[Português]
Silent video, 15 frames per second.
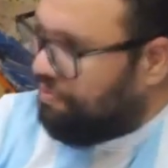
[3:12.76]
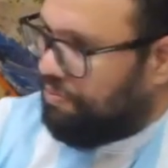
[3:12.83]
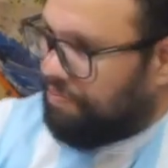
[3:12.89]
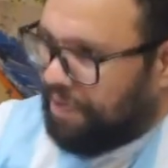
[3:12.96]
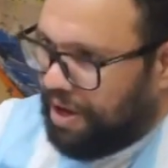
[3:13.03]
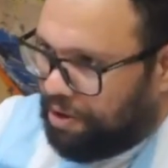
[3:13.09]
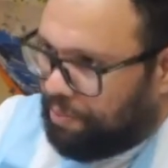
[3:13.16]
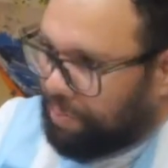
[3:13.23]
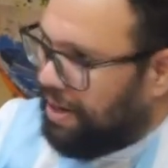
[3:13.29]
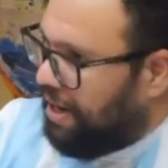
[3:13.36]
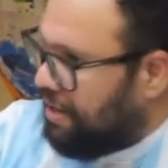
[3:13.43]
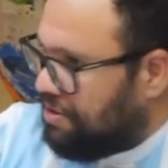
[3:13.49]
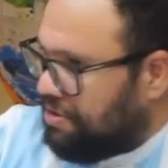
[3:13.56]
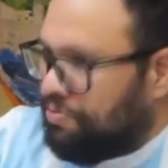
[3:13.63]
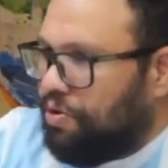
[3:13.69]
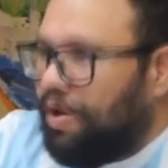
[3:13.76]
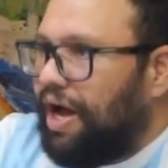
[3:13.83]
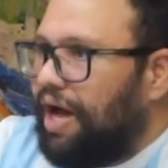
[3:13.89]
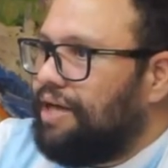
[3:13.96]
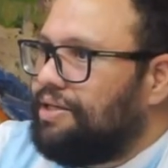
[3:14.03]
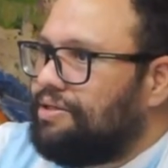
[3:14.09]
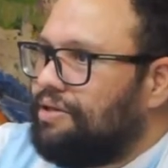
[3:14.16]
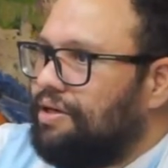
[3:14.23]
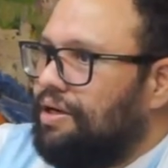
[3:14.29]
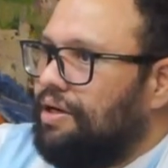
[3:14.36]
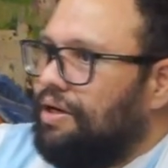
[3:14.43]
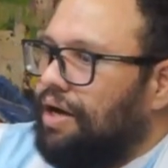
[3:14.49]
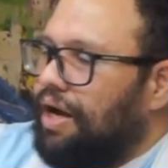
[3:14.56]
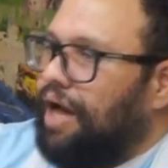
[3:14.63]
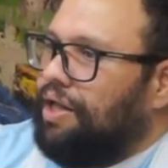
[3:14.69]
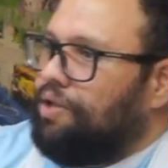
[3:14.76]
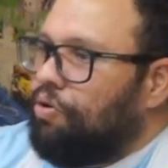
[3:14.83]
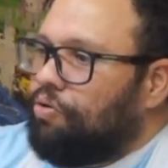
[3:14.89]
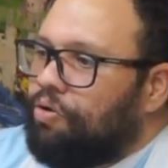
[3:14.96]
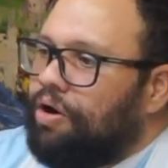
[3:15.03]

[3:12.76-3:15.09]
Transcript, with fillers: recuperar esses mil reais. Até eu